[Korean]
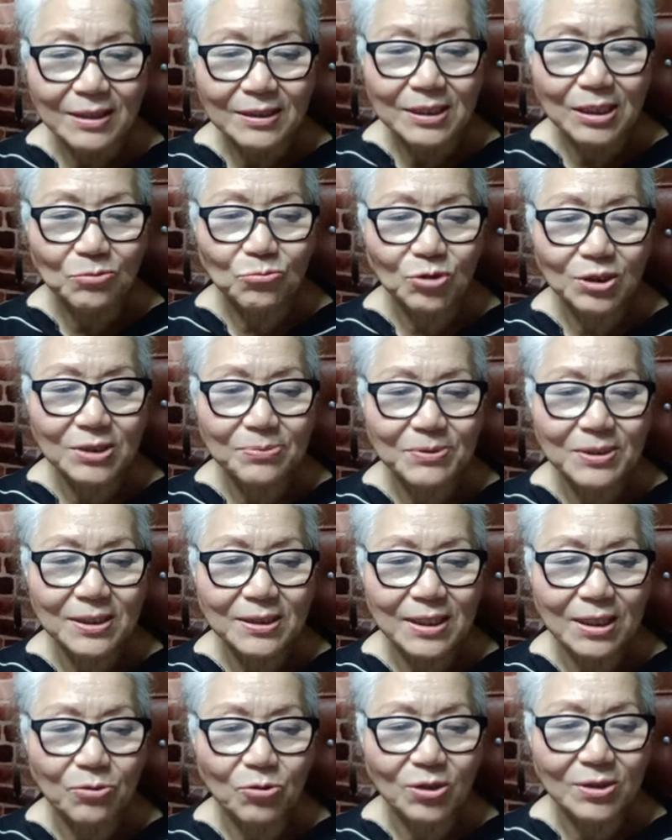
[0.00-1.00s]
전국
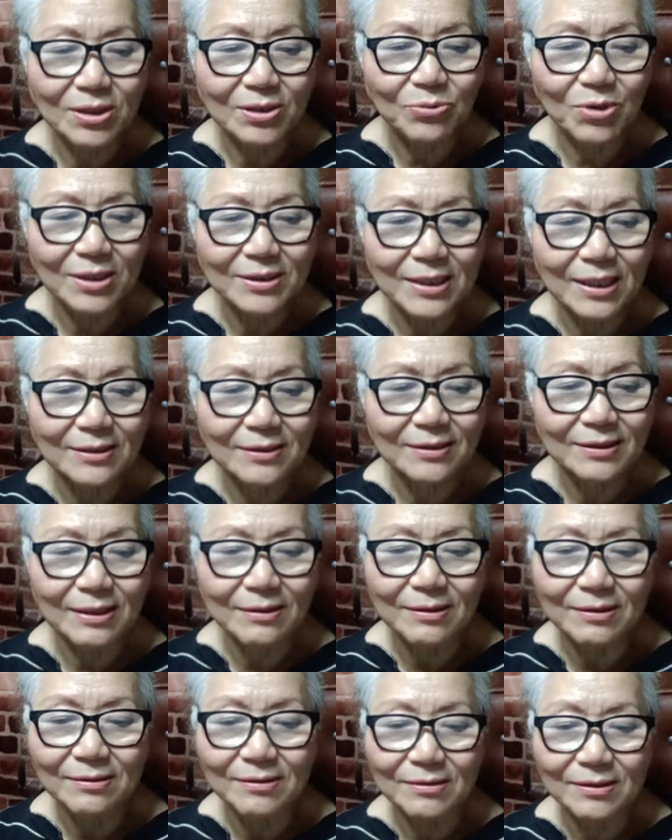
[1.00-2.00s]
17개
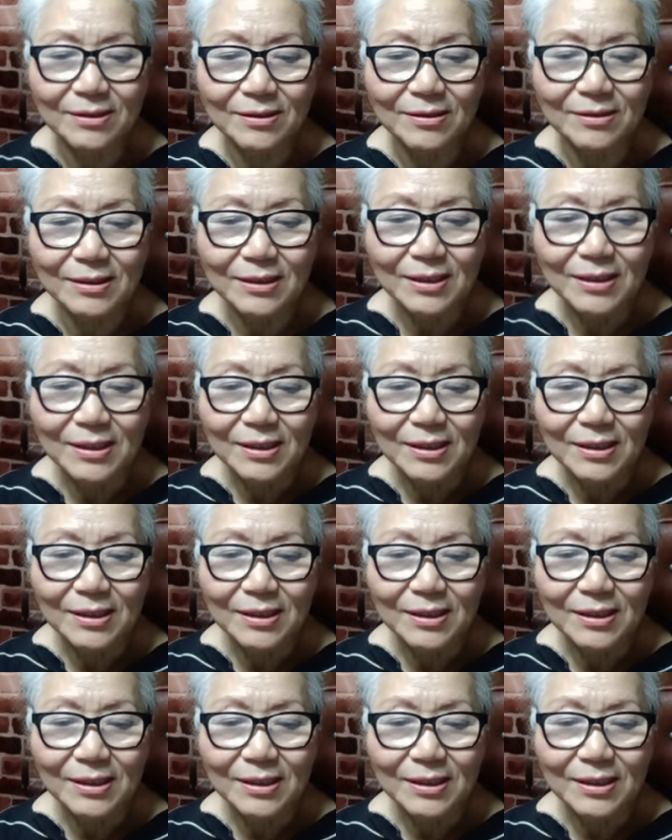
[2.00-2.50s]
권역예상센터를